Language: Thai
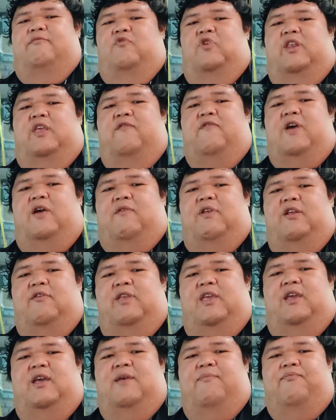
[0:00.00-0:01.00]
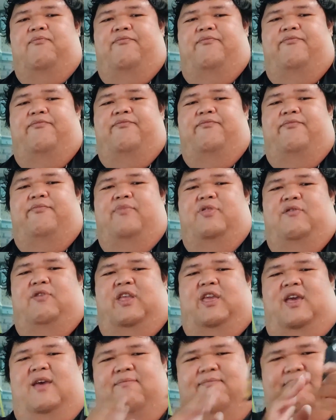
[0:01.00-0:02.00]
วันนี้ฝากไว้เท่านี้ครับสวัส
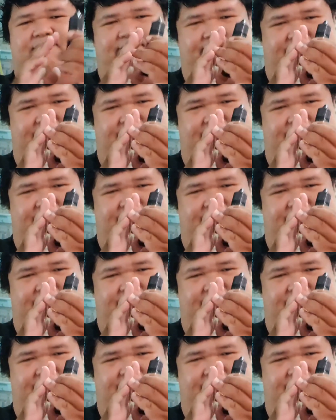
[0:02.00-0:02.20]
ดีครับ